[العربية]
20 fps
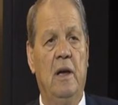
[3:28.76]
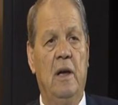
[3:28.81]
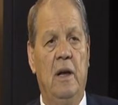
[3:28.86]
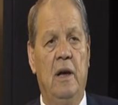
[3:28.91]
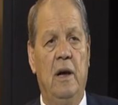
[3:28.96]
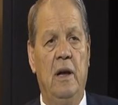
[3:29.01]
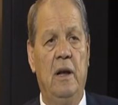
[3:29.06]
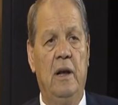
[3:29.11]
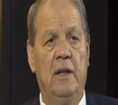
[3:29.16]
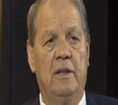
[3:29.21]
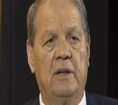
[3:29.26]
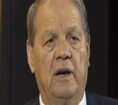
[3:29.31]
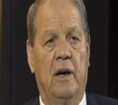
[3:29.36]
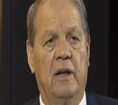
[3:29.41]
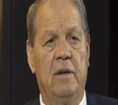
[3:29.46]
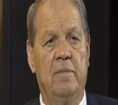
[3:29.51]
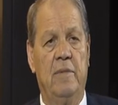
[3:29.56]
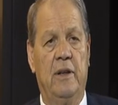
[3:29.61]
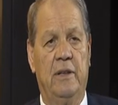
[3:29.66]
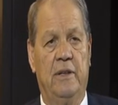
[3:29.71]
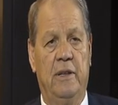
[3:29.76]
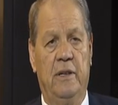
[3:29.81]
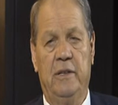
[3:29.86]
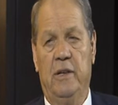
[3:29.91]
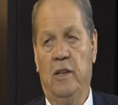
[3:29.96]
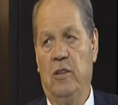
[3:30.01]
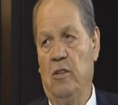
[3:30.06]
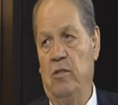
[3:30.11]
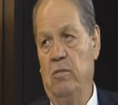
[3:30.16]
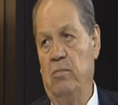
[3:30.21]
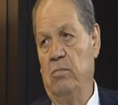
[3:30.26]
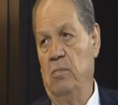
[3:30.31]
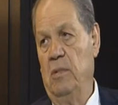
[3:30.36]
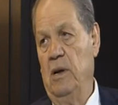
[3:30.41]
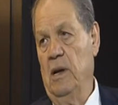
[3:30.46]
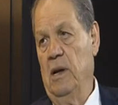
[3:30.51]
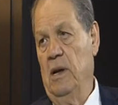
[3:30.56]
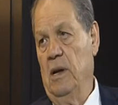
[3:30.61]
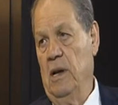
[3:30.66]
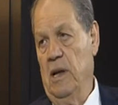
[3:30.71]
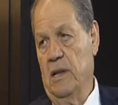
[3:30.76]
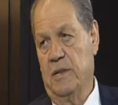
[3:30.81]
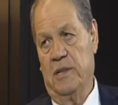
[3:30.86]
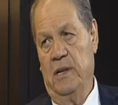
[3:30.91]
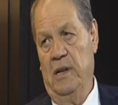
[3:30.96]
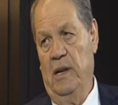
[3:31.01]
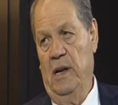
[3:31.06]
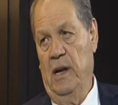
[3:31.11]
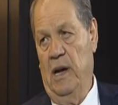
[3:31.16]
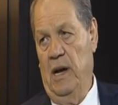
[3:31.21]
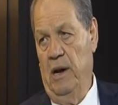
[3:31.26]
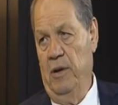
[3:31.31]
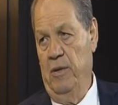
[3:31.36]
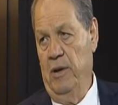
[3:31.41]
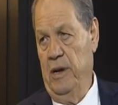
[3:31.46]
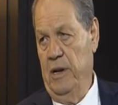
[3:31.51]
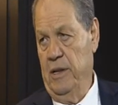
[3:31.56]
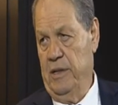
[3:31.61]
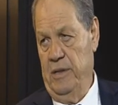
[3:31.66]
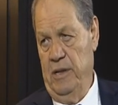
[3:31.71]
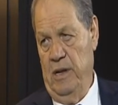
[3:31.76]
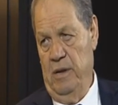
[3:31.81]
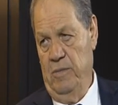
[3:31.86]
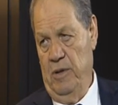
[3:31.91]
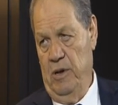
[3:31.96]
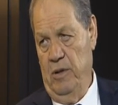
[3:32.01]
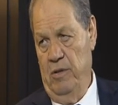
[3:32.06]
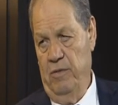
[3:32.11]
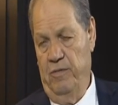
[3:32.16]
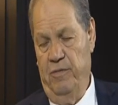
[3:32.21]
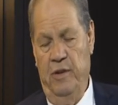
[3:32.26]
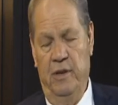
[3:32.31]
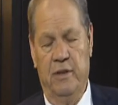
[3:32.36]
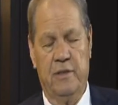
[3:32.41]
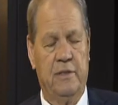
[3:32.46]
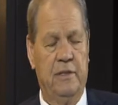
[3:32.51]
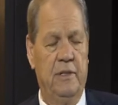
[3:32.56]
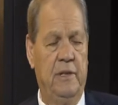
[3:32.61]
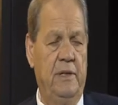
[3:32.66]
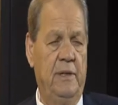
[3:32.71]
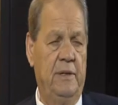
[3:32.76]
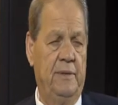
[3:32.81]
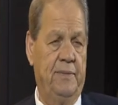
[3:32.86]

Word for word: اللي تقريبا تعدادهم يصل الى حوالي 2 مليون فلسطيني